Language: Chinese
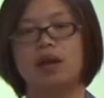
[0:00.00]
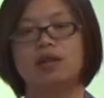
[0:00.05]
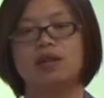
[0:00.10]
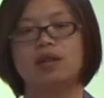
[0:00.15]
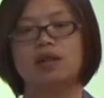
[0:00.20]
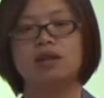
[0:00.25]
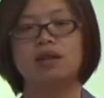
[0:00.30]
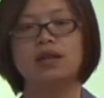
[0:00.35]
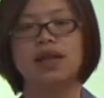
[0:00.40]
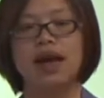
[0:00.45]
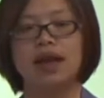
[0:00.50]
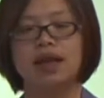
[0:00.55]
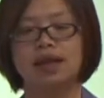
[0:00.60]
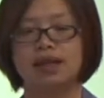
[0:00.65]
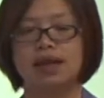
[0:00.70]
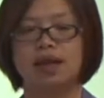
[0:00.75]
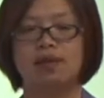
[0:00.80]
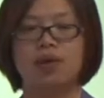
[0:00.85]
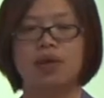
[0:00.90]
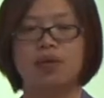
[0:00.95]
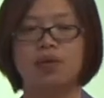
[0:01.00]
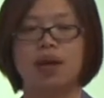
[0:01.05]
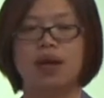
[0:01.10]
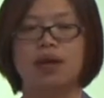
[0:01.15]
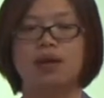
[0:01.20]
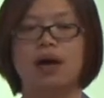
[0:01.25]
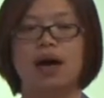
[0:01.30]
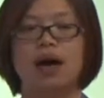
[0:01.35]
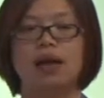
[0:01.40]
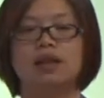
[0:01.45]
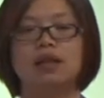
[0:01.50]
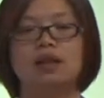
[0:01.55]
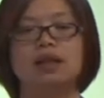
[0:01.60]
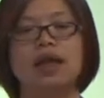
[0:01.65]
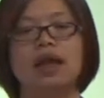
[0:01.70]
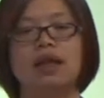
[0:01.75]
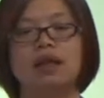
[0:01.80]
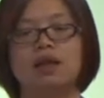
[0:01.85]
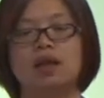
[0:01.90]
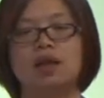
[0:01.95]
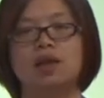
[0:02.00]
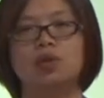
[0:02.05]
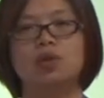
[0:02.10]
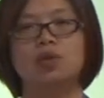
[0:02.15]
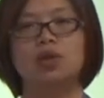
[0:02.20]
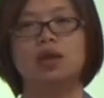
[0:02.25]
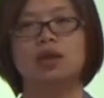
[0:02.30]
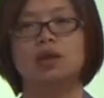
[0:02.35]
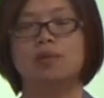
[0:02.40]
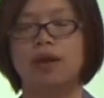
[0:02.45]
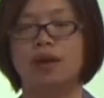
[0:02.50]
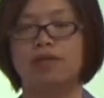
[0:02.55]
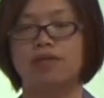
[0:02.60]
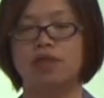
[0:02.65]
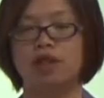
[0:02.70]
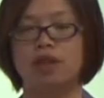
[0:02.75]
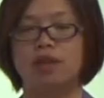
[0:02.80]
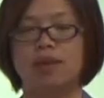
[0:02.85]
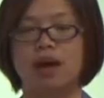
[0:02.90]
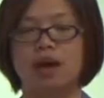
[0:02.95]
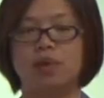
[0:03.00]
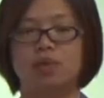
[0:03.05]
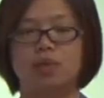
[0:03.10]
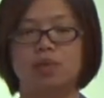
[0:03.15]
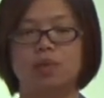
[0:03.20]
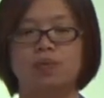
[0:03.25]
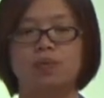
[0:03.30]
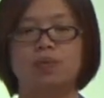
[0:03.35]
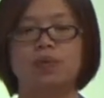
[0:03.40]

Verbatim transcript: 增加了三万元啊，增加的额度呢是百分之一百五。